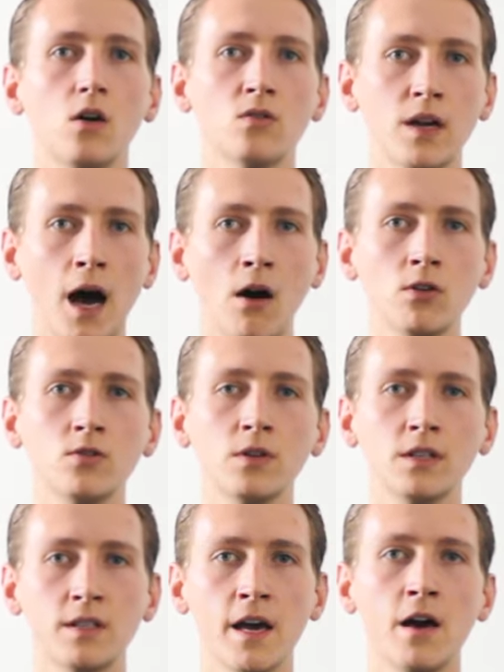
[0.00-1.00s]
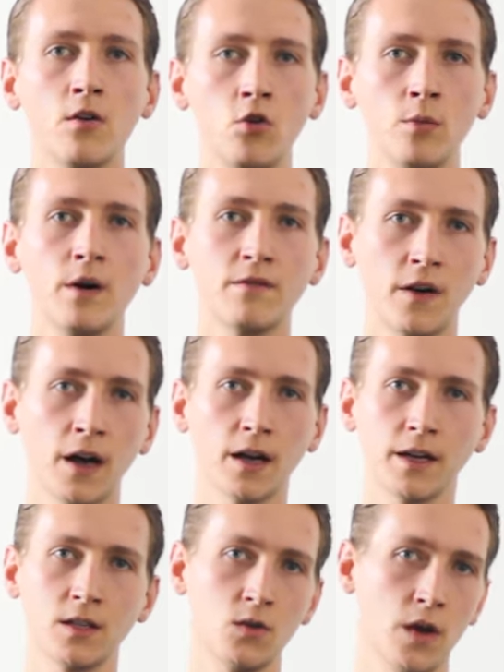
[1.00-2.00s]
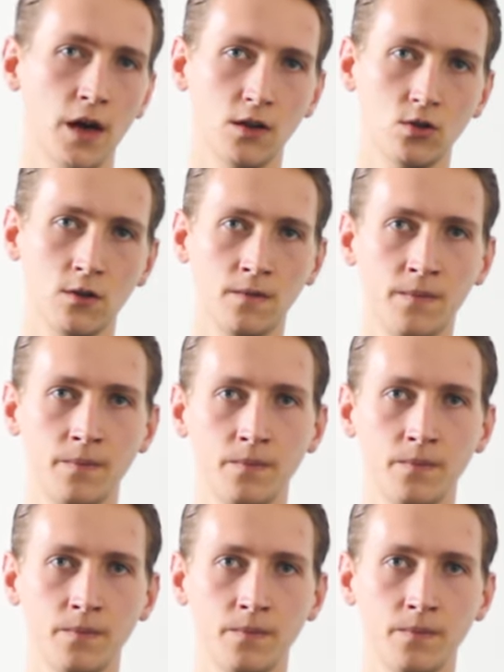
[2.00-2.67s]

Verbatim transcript: und autoritär über Frankreich zu herrschen.